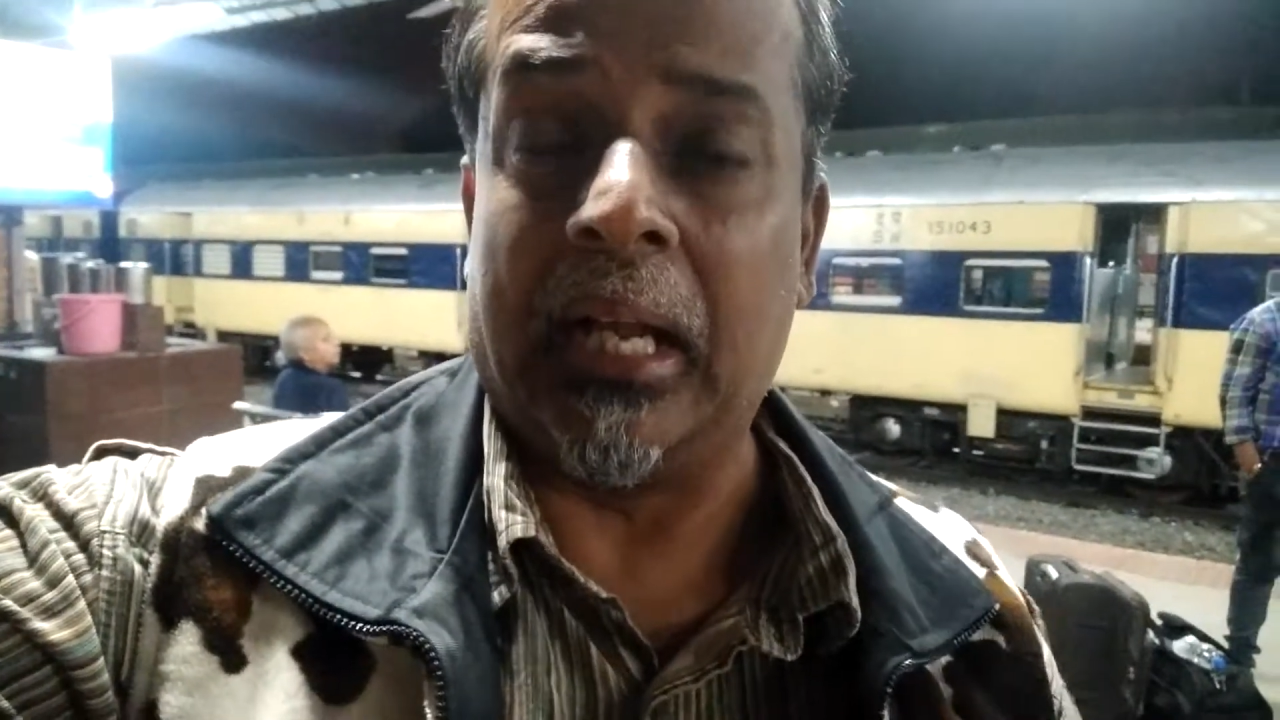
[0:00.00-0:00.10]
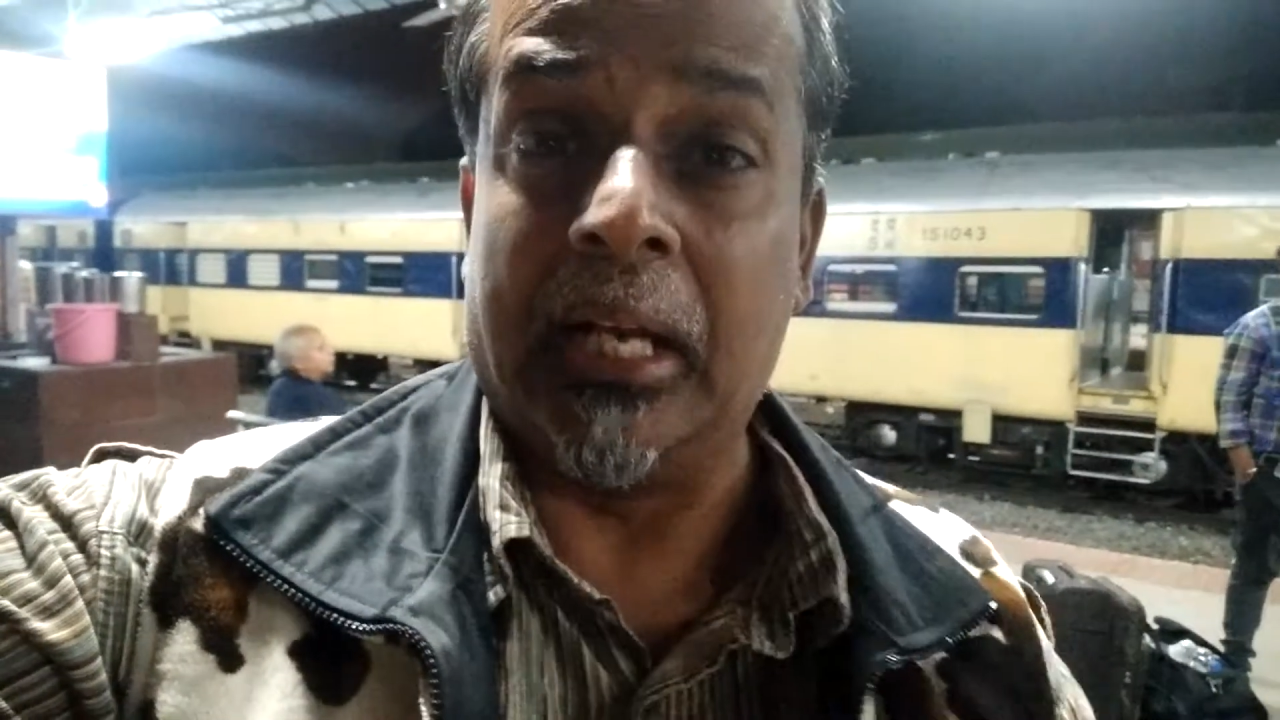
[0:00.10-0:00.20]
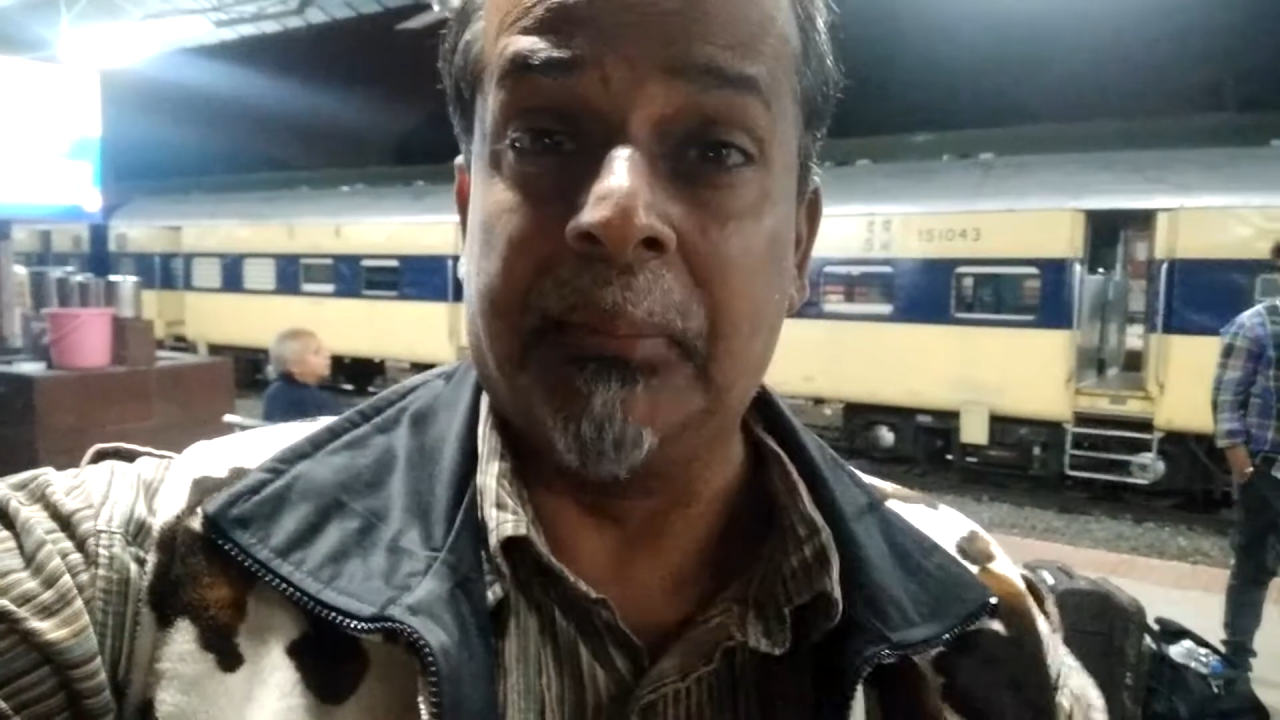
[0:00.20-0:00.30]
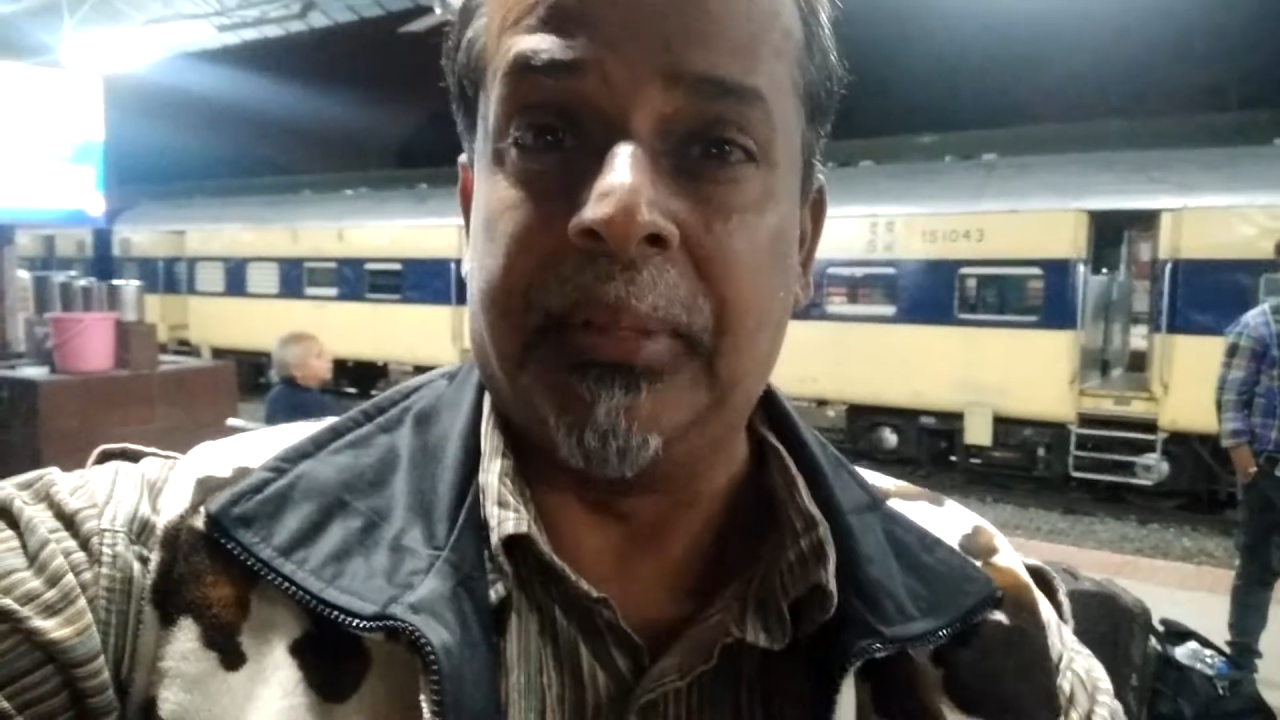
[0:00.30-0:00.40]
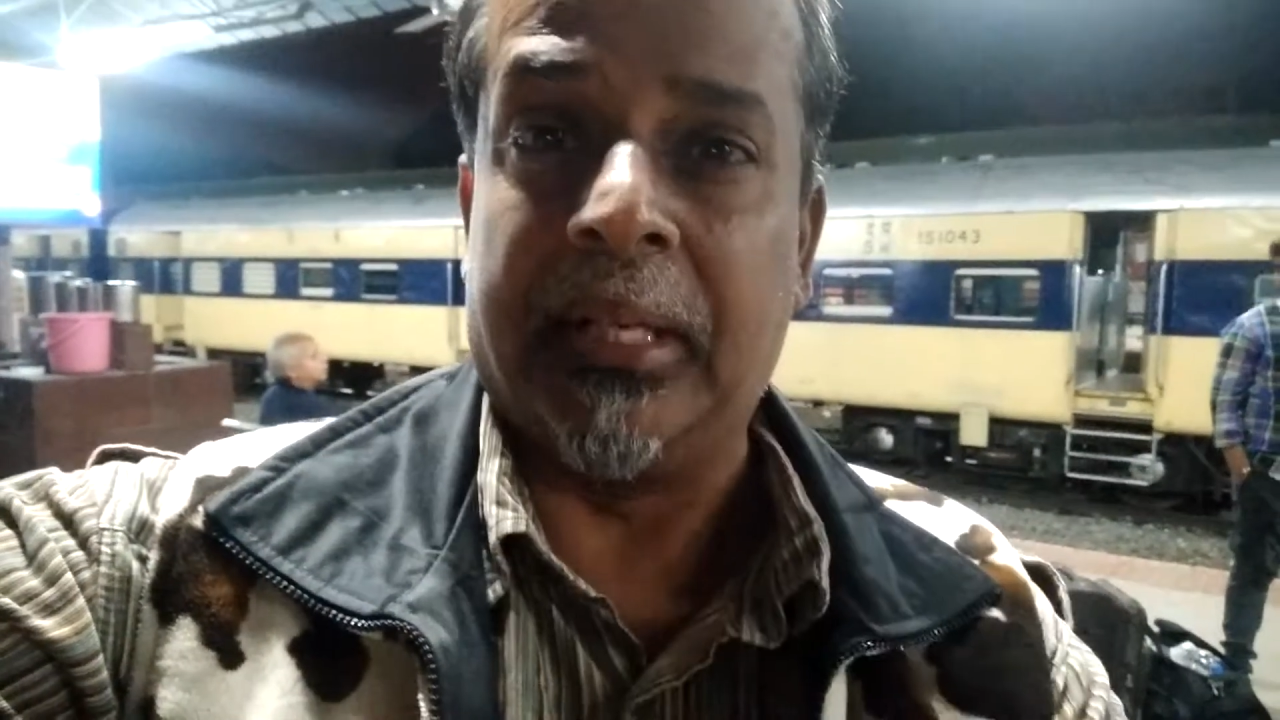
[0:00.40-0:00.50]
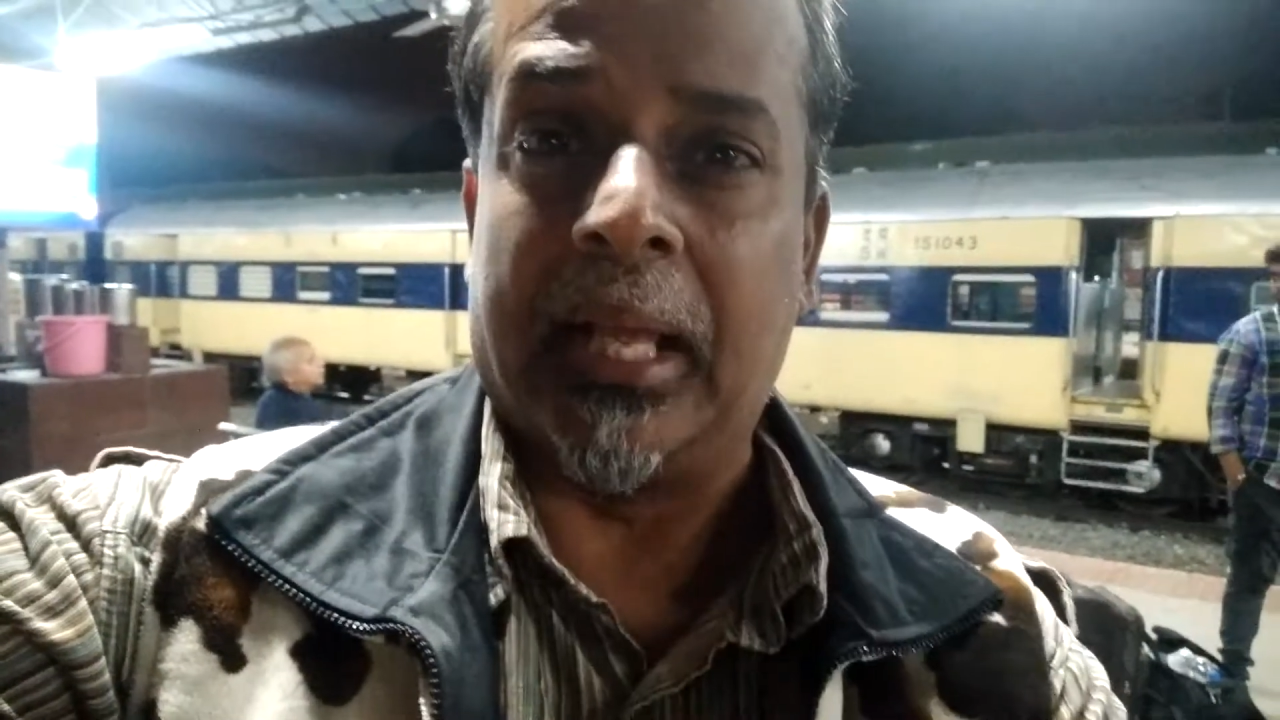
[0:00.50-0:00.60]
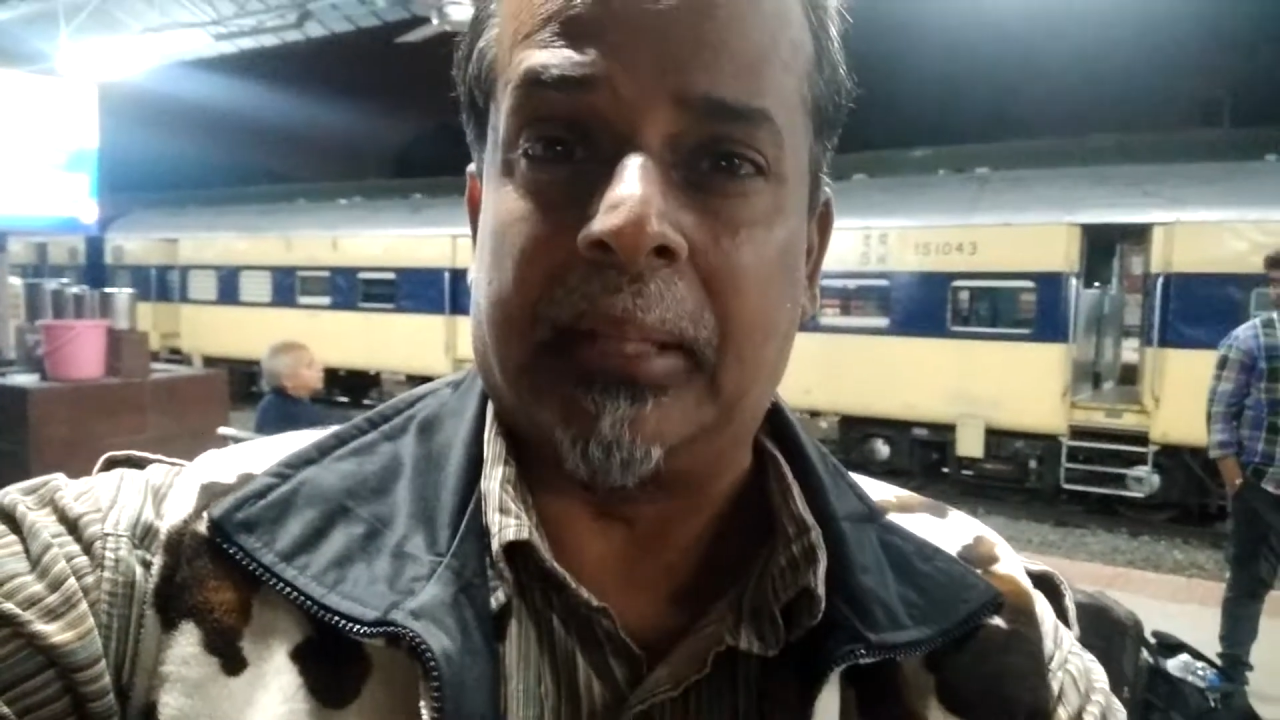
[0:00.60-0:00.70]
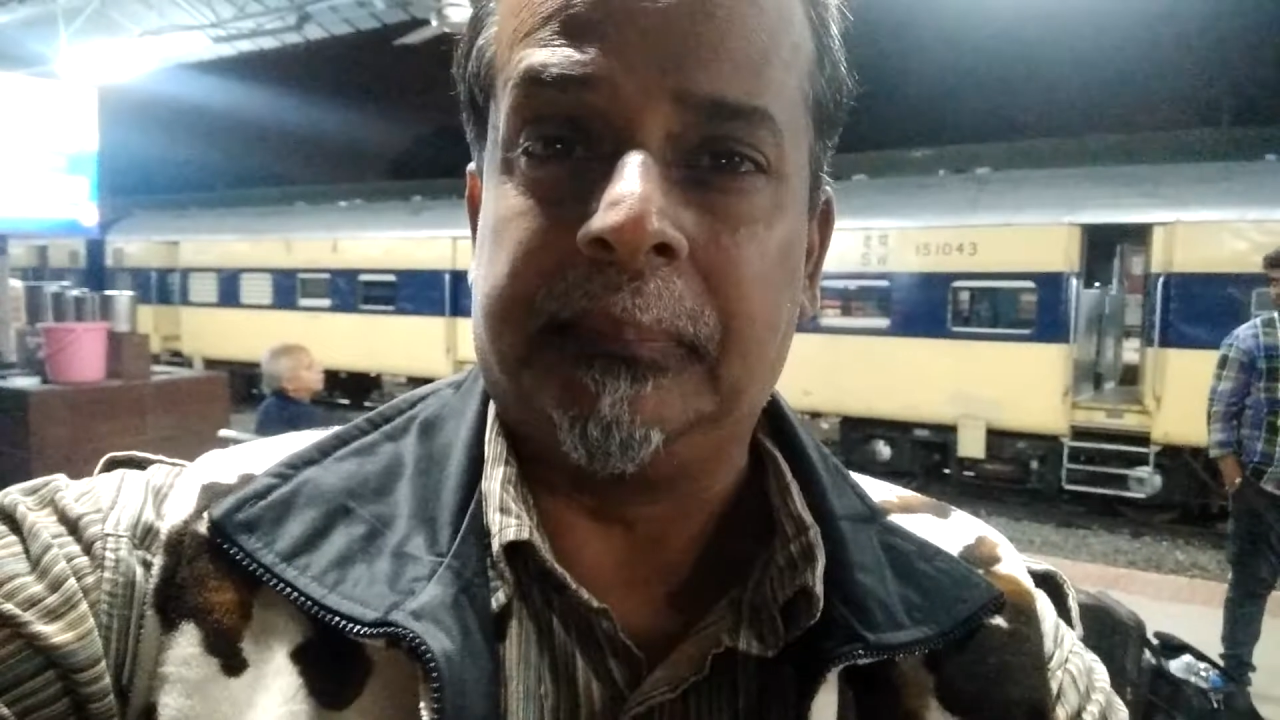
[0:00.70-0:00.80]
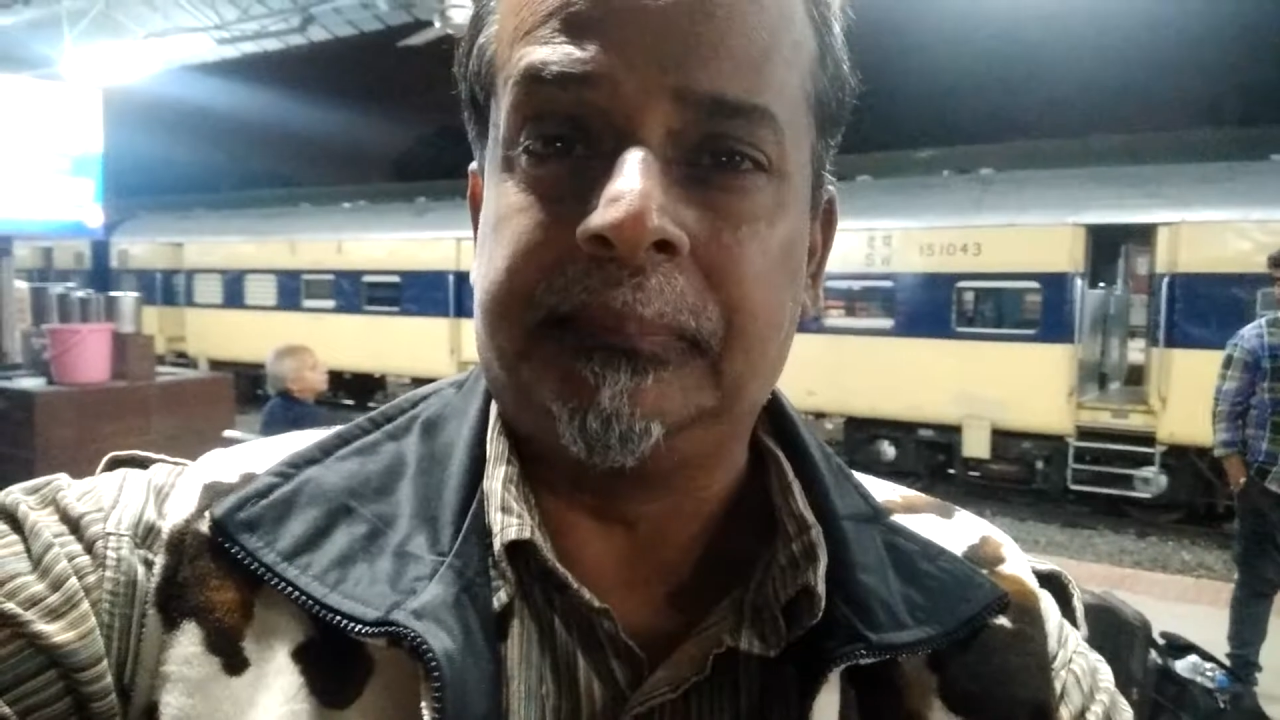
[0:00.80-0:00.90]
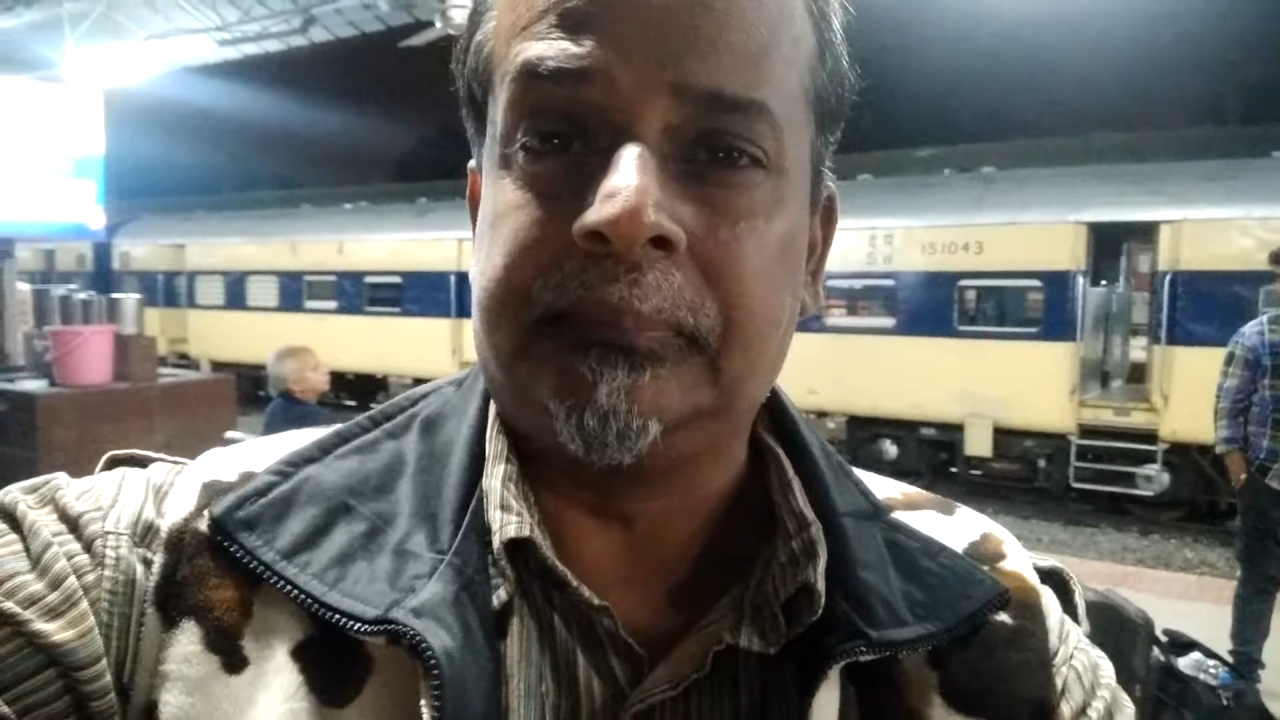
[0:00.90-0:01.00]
அனுப்புகிறார்